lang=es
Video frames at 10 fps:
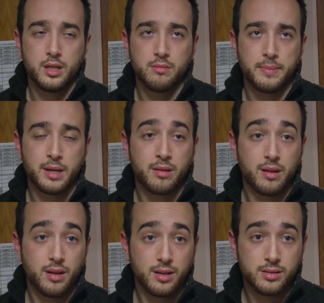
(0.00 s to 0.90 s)
y me
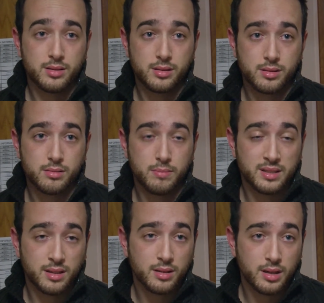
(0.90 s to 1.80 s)
parece que es
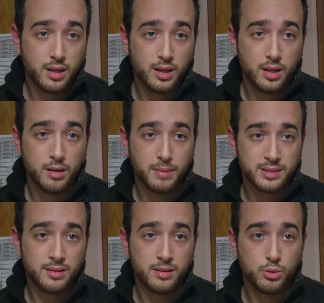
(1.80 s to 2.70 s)
bastante,
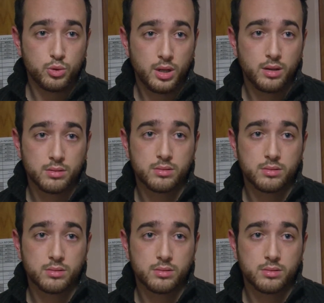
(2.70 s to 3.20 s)
bastante útil